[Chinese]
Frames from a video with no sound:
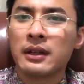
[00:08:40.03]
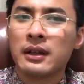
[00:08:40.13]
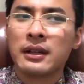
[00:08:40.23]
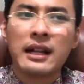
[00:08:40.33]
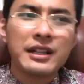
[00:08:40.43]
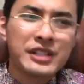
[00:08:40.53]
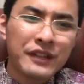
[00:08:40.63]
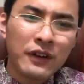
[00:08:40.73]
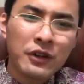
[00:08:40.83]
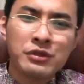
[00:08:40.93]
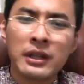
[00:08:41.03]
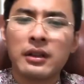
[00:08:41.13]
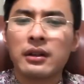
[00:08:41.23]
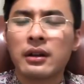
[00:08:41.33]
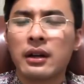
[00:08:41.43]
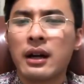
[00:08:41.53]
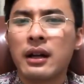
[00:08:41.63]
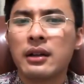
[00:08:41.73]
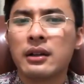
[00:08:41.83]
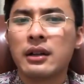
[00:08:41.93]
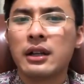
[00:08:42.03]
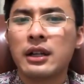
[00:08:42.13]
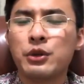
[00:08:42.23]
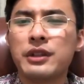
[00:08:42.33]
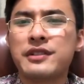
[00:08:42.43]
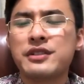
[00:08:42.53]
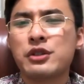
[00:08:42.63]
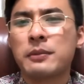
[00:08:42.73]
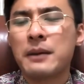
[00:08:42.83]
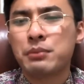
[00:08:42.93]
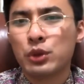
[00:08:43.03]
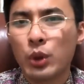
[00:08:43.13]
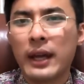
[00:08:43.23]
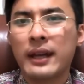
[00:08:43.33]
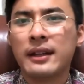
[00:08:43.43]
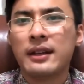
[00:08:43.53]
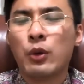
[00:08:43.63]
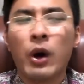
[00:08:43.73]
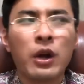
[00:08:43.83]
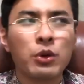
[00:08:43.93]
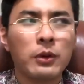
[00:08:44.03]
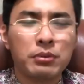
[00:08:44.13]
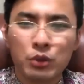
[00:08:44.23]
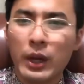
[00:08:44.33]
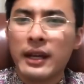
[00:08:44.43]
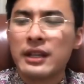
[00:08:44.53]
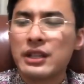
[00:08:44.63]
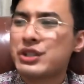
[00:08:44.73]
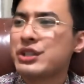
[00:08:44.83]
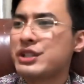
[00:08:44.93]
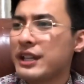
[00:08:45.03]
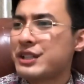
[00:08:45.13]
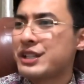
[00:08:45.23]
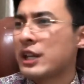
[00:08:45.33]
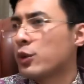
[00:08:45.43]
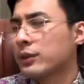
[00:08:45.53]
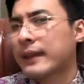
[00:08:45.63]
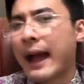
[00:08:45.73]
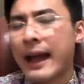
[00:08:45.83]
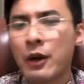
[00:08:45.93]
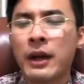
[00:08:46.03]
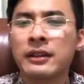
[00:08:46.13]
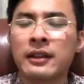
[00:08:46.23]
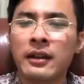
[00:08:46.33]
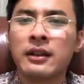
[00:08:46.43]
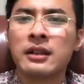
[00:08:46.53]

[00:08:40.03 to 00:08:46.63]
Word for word: 那解放军啊，六一四九八部队网络部队直接进攻台湾的